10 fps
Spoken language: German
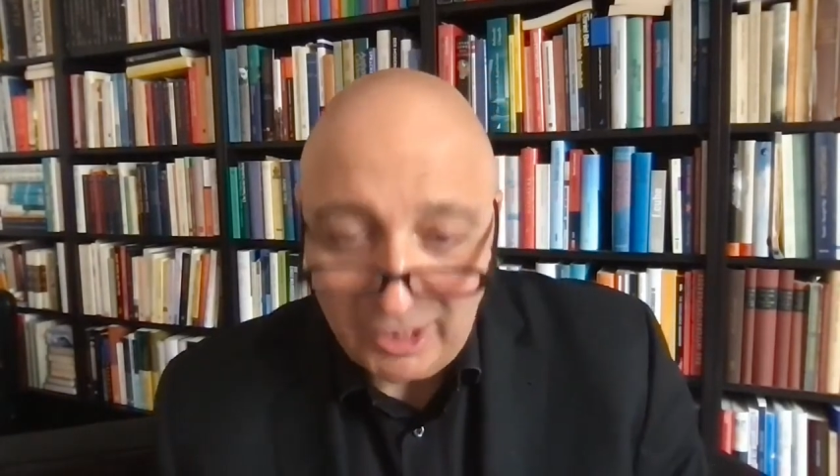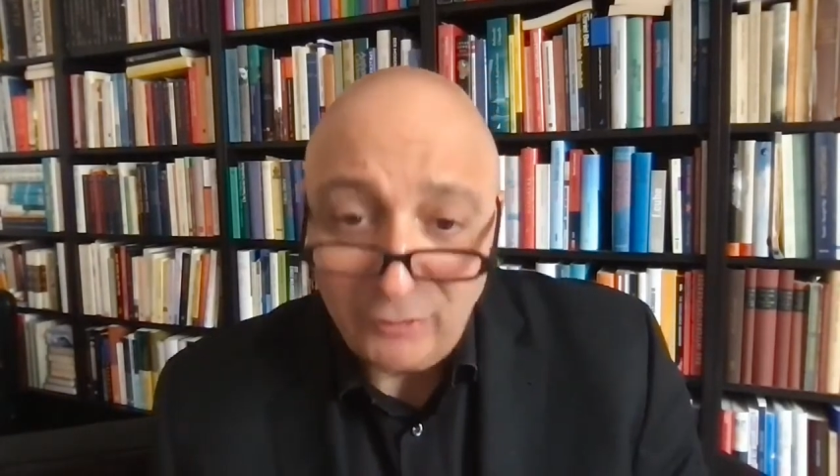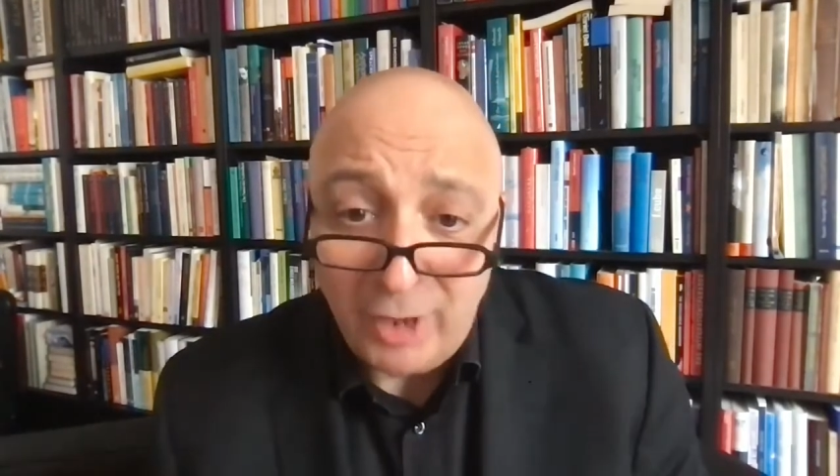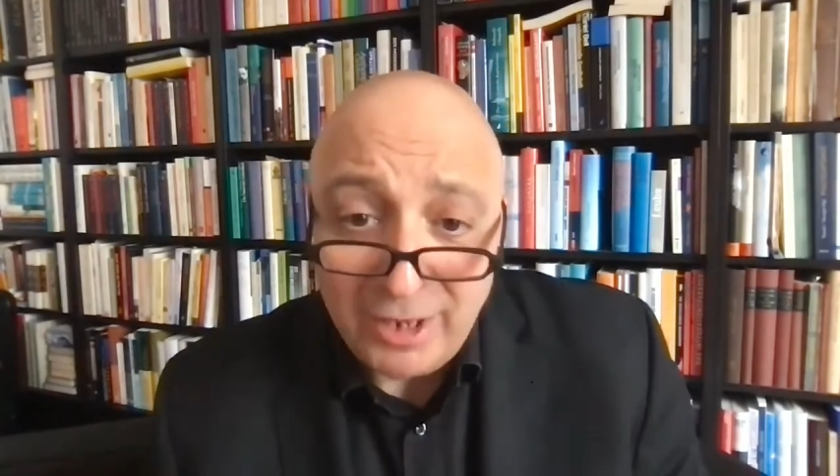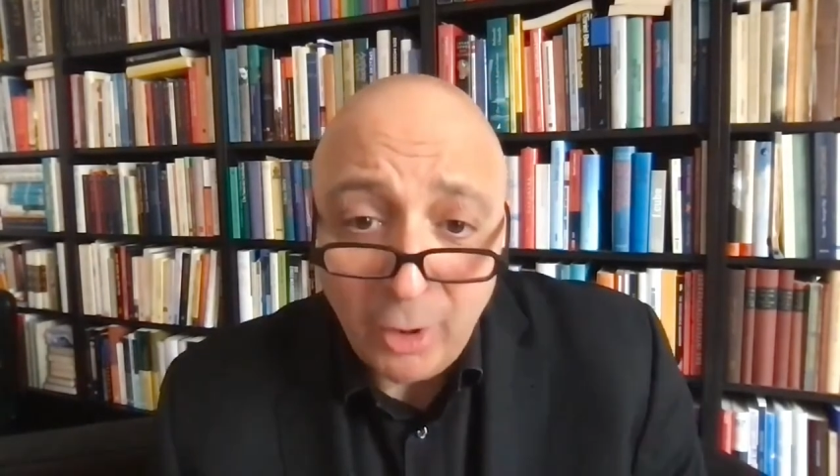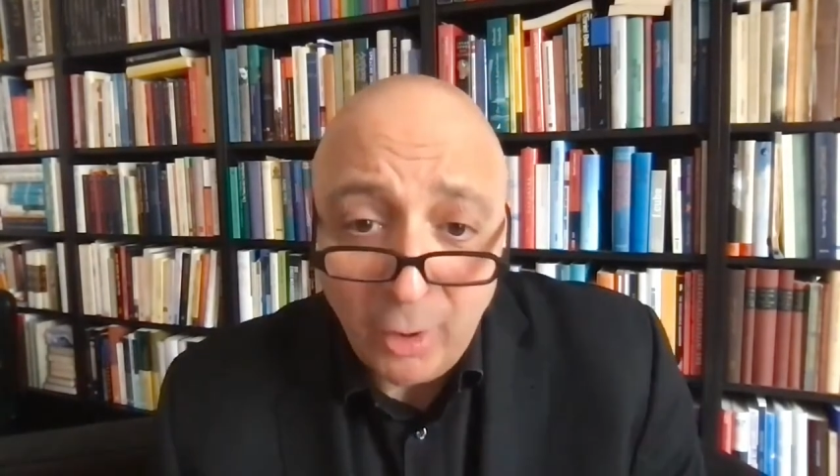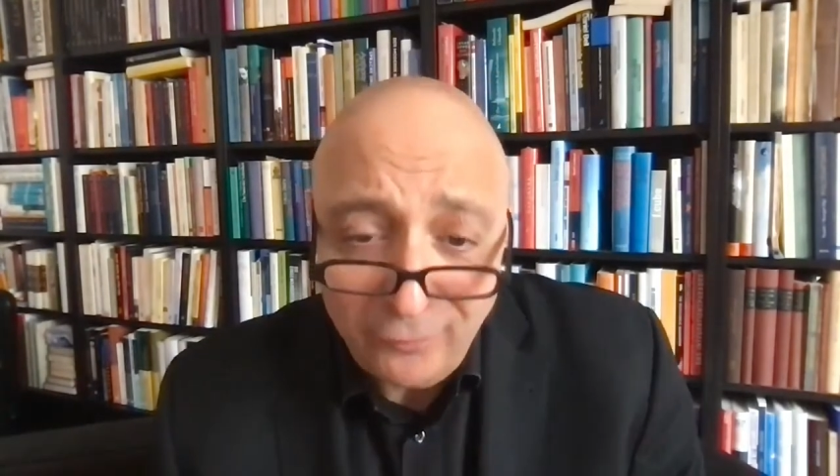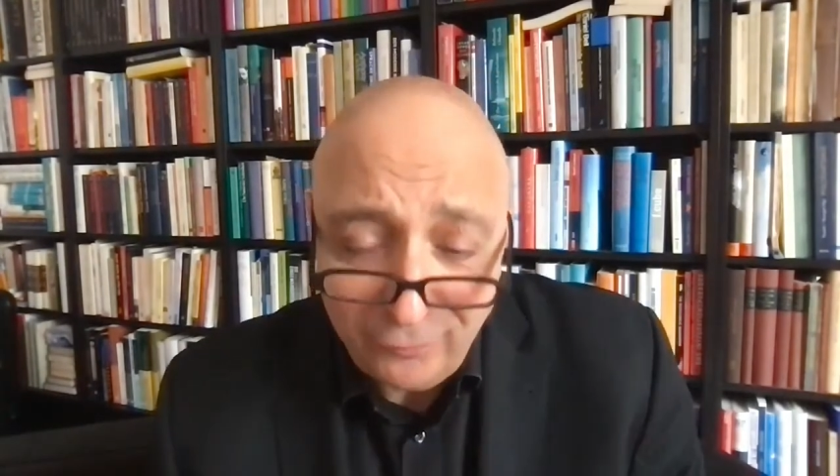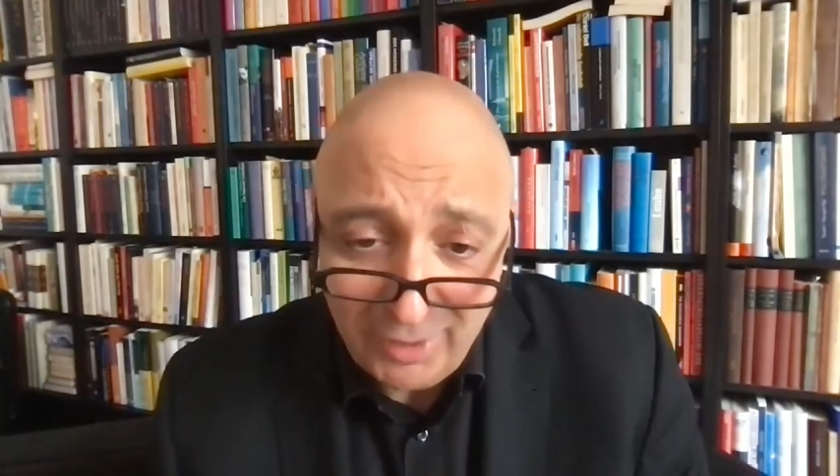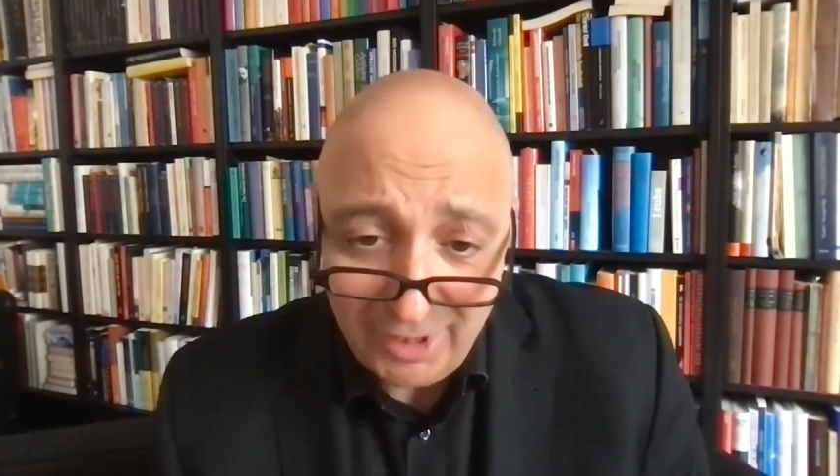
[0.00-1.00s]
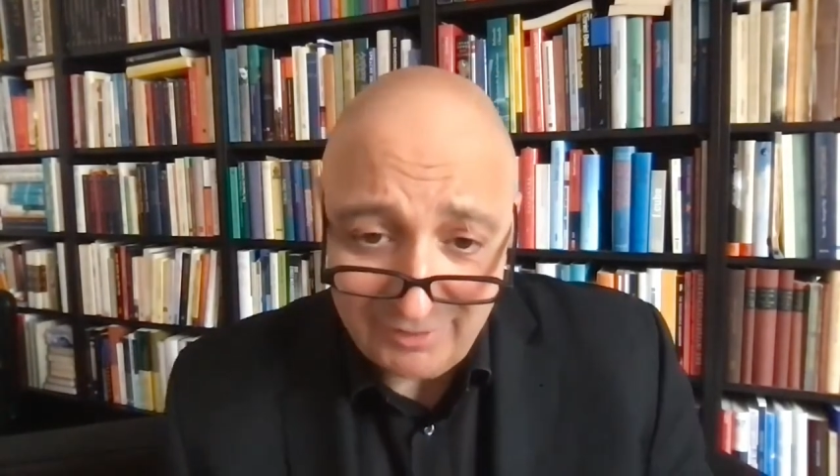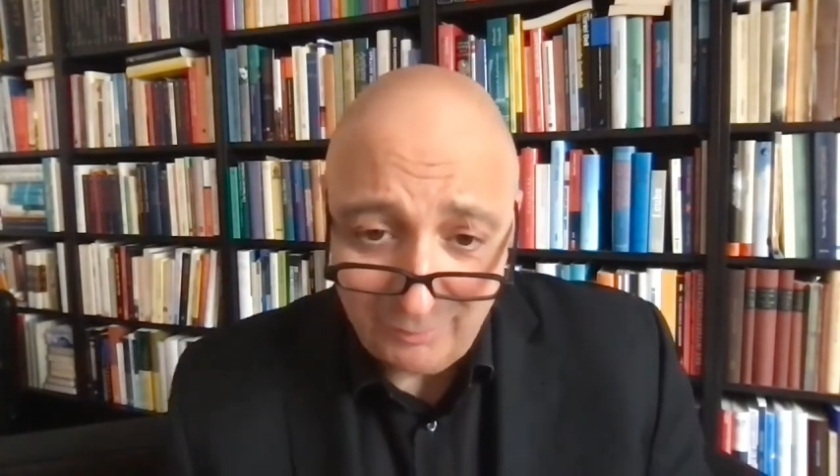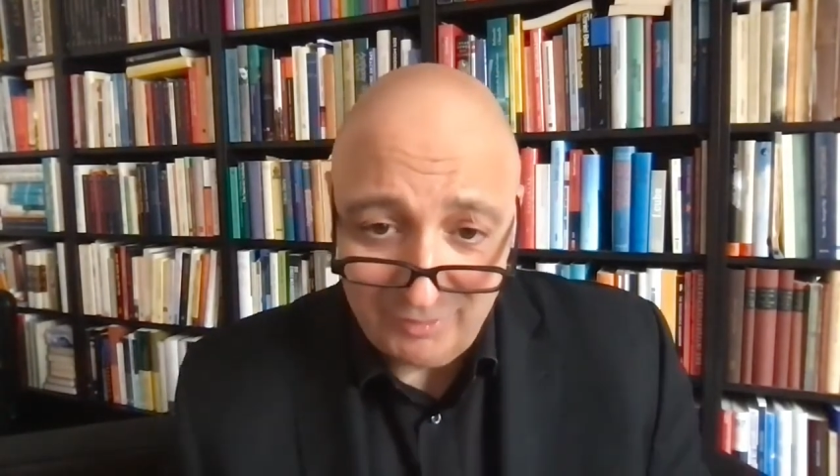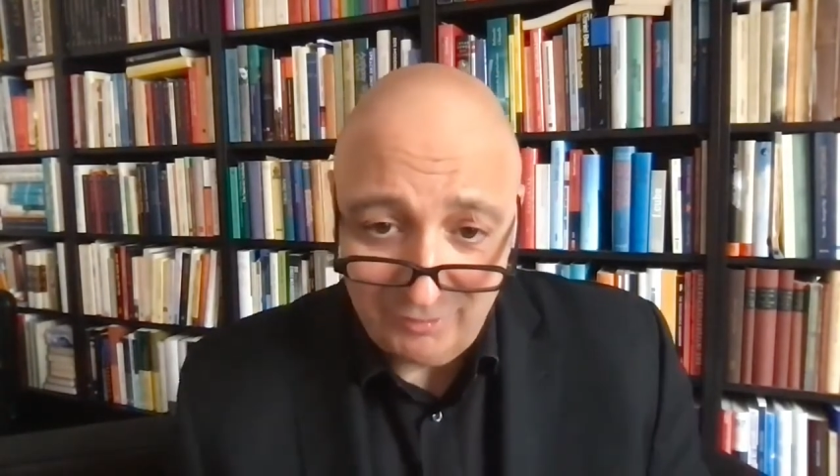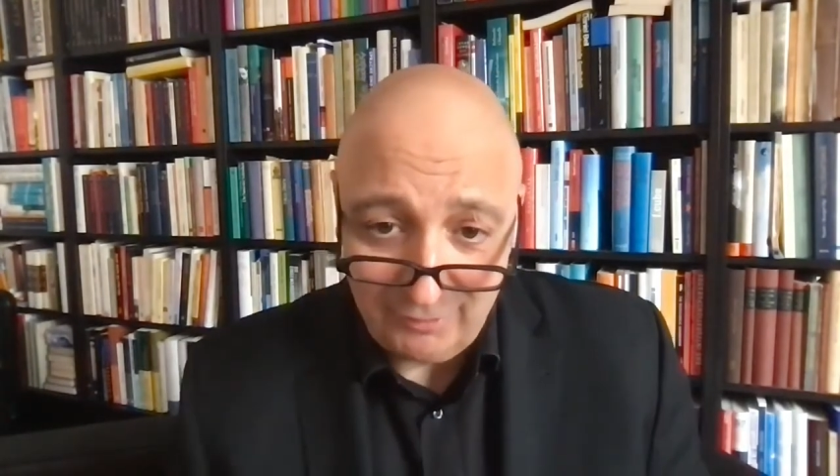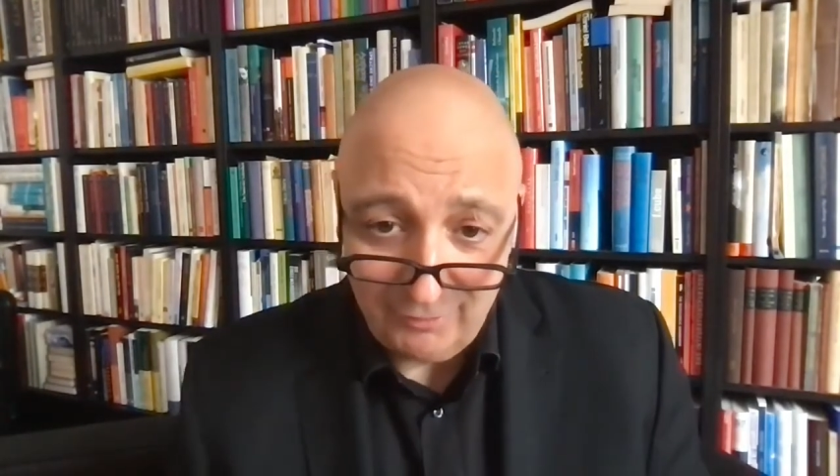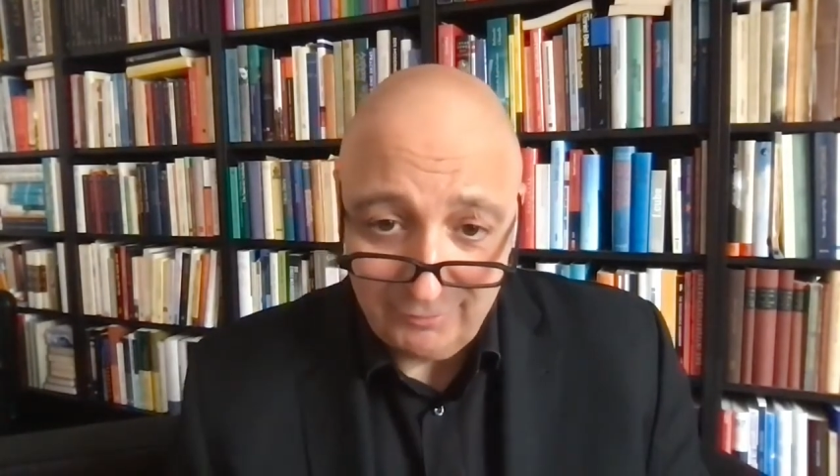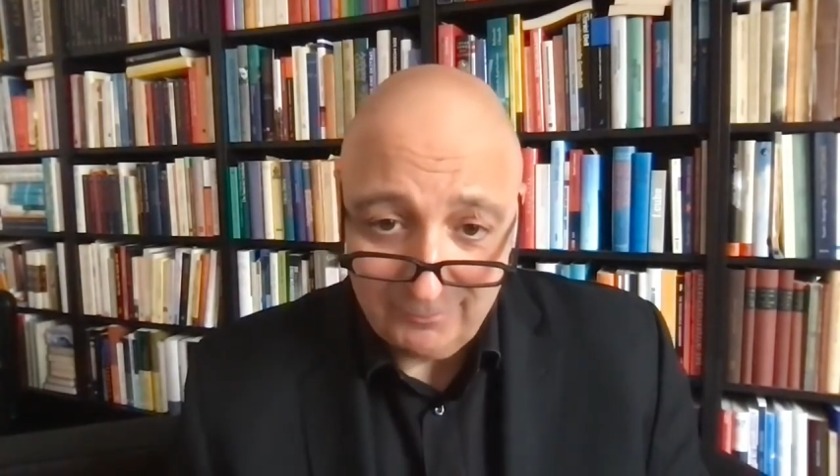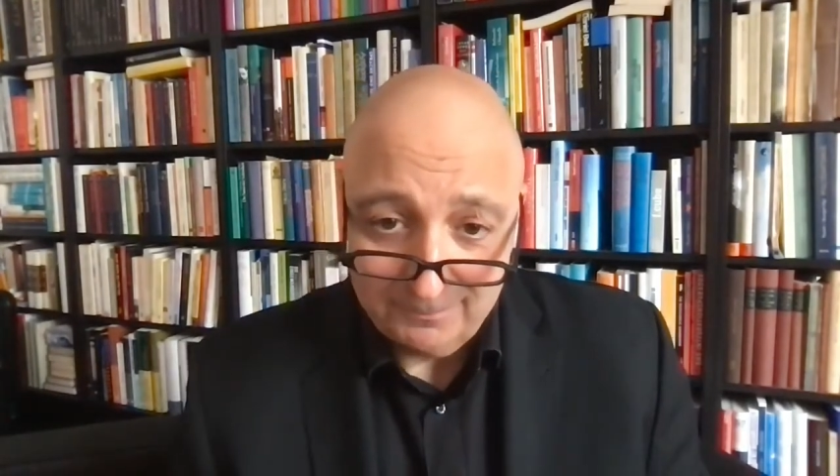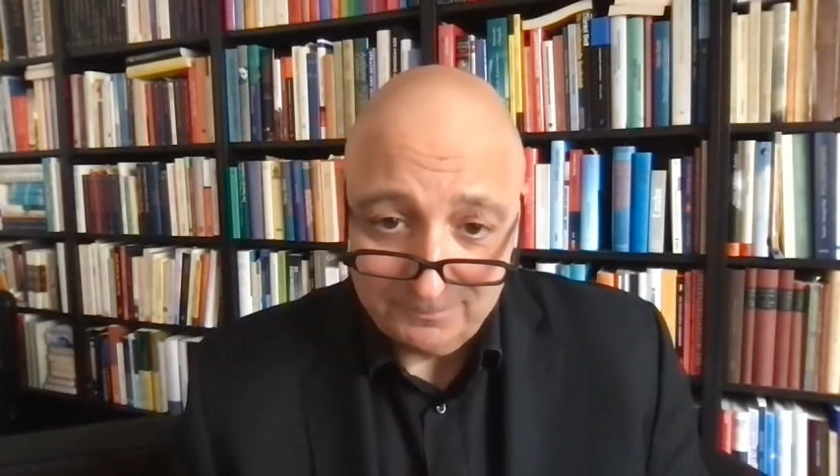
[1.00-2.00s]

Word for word: also eine Offenheit besitzt.